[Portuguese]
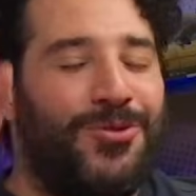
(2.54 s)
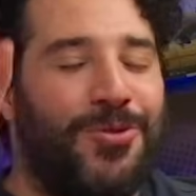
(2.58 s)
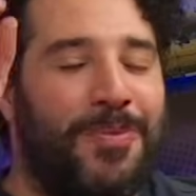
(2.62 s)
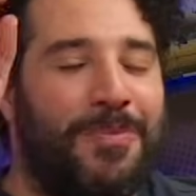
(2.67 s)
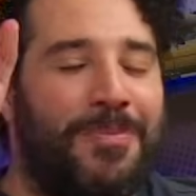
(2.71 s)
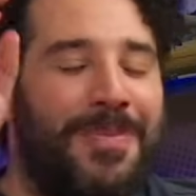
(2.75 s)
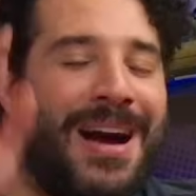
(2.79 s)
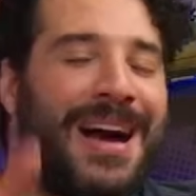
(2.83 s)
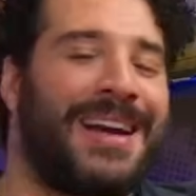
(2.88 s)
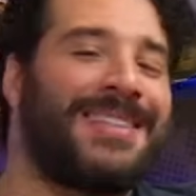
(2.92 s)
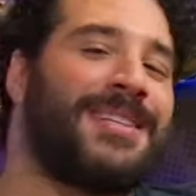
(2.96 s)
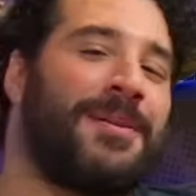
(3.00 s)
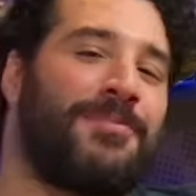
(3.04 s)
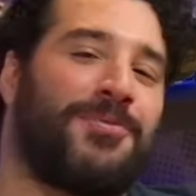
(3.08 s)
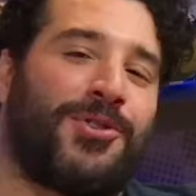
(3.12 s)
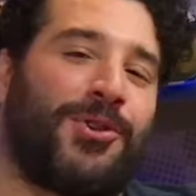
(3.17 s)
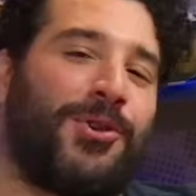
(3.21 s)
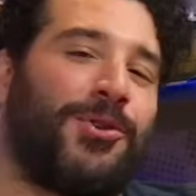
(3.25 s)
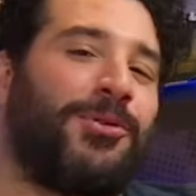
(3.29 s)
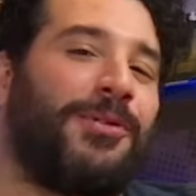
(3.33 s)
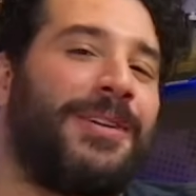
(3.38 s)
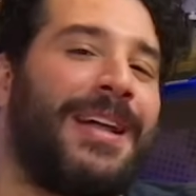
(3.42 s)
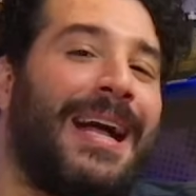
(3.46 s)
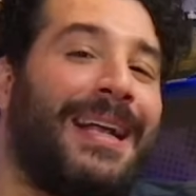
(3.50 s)
Do mais
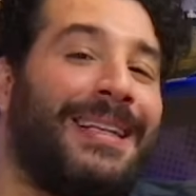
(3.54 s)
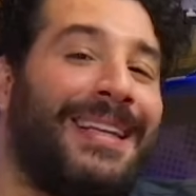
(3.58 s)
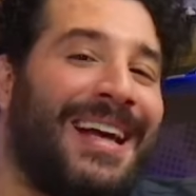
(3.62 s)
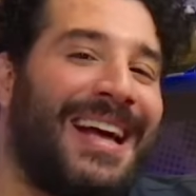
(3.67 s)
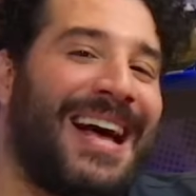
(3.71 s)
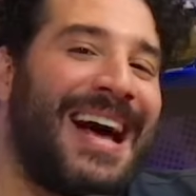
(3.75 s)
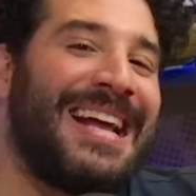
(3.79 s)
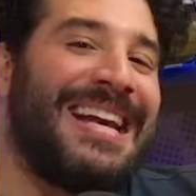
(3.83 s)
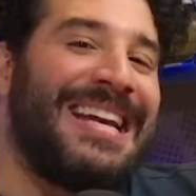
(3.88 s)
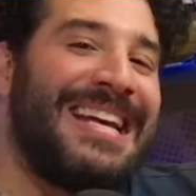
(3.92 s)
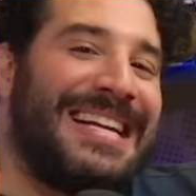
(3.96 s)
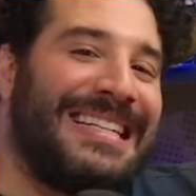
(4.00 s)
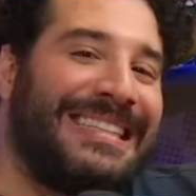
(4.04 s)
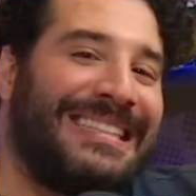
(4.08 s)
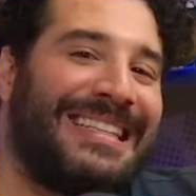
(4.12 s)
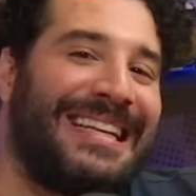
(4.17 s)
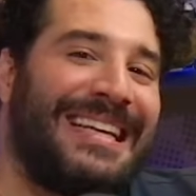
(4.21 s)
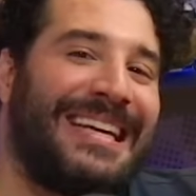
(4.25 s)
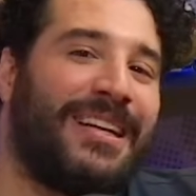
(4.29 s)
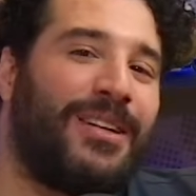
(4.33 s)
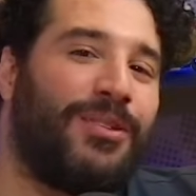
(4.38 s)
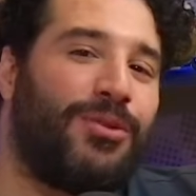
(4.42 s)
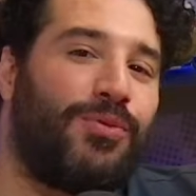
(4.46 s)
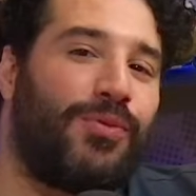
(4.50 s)
absoluto nada, a
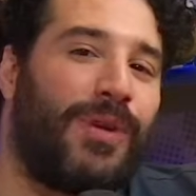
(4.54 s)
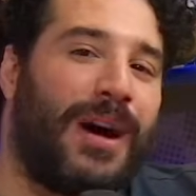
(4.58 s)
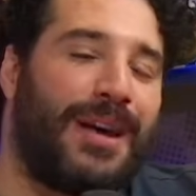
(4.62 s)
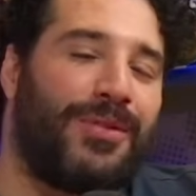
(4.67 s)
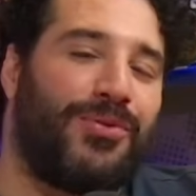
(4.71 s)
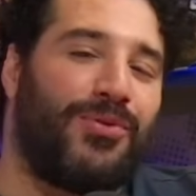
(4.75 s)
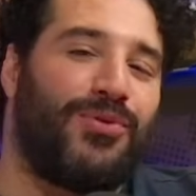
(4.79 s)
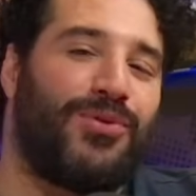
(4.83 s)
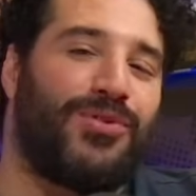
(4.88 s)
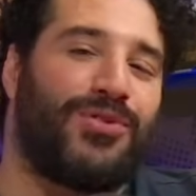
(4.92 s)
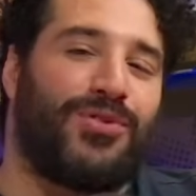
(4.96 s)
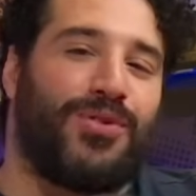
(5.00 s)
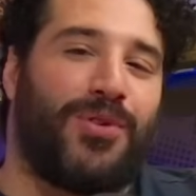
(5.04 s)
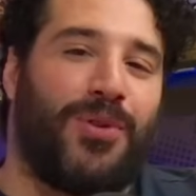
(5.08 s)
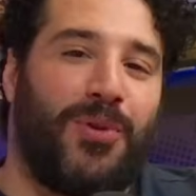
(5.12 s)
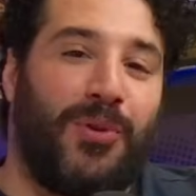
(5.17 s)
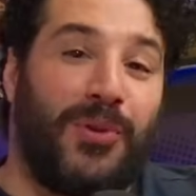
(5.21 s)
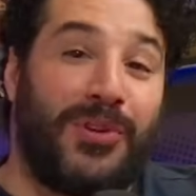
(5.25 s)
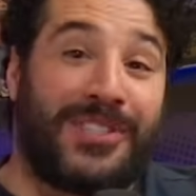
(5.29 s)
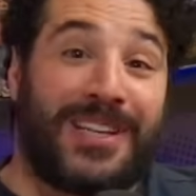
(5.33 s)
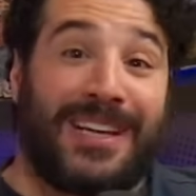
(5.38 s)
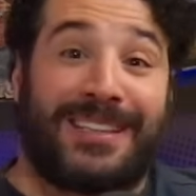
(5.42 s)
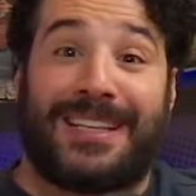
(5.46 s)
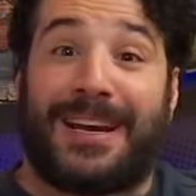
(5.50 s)
Nintendo
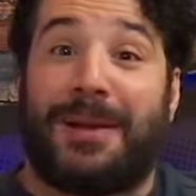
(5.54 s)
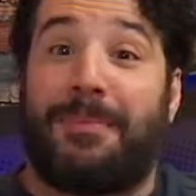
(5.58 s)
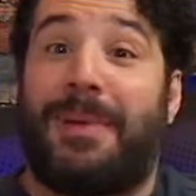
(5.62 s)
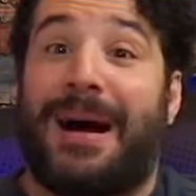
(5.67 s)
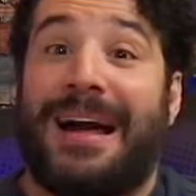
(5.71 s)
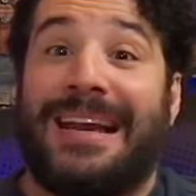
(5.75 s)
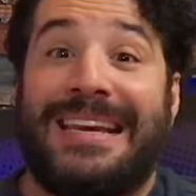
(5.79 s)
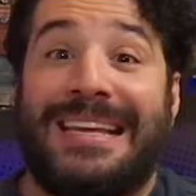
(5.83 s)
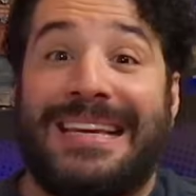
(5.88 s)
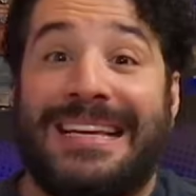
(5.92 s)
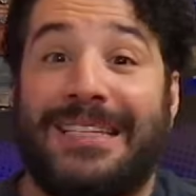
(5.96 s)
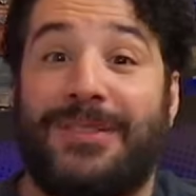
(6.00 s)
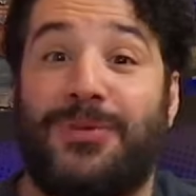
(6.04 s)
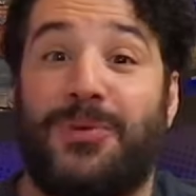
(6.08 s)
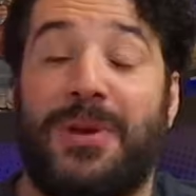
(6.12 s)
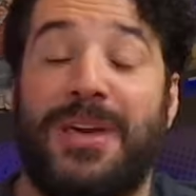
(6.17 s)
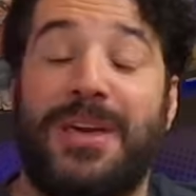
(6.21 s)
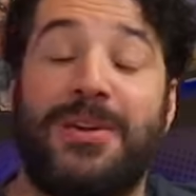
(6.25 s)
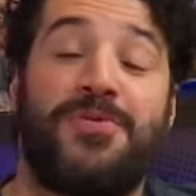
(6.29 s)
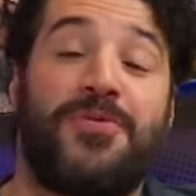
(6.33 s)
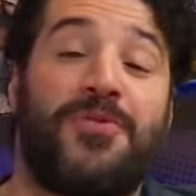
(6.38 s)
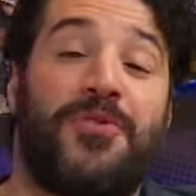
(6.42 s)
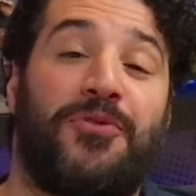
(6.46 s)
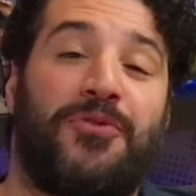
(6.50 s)
anunciou que está trabalhando
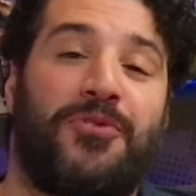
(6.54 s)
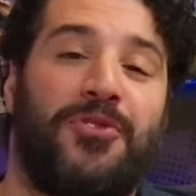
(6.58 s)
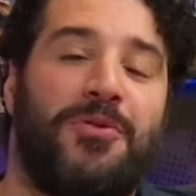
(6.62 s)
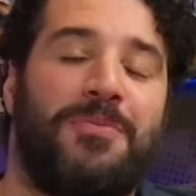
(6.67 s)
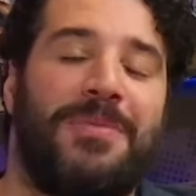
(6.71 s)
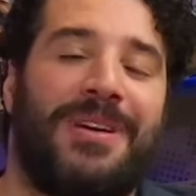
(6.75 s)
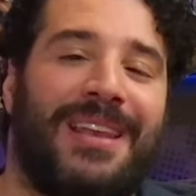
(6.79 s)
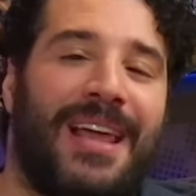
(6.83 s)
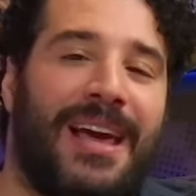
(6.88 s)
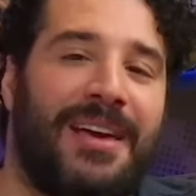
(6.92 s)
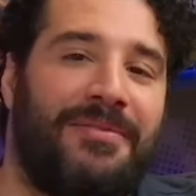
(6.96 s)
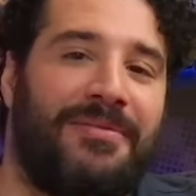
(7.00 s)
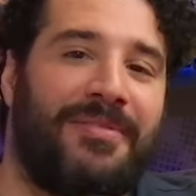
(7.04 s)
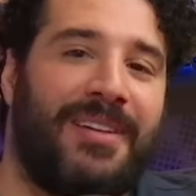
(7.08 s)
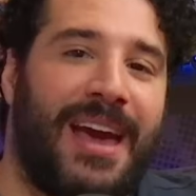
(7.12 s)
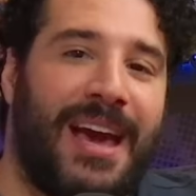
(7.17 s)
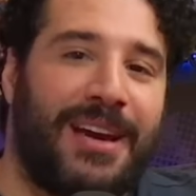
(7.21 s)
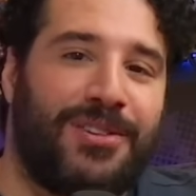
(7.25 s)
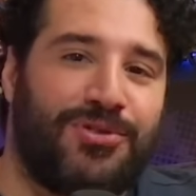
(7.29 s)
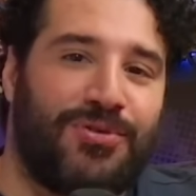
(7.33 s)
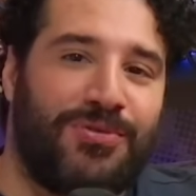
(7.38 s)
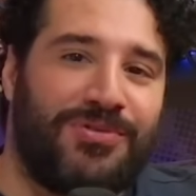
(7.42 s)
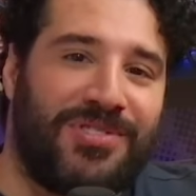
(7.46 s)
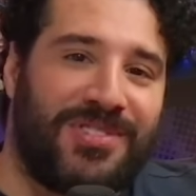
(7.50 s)
em um filme live
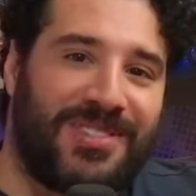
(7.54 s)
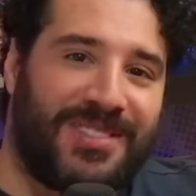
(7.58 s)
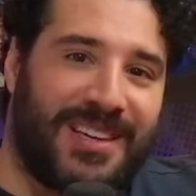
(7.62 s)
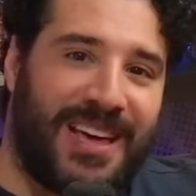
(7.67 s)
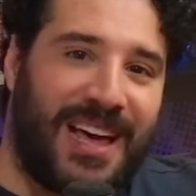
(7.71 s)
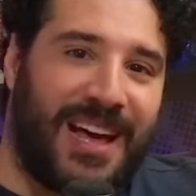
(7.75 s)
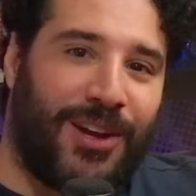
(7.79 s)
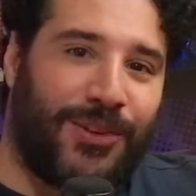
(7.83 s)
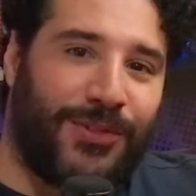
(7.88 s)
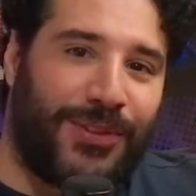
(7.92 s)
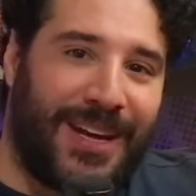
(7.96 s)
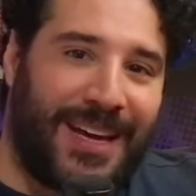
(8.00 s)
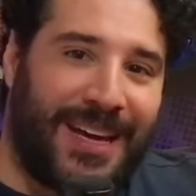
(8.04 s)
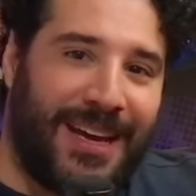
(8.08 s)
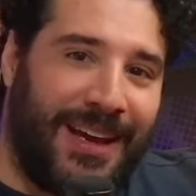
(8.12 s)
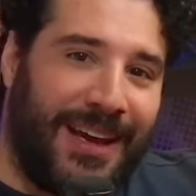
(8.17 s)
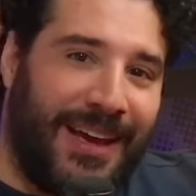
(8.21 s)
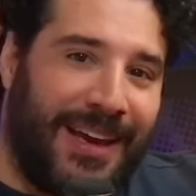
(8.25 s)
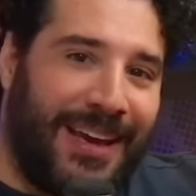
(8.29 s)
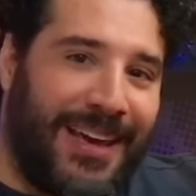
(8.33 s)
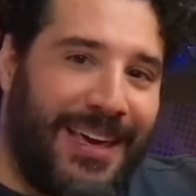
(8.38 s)
action de Zelda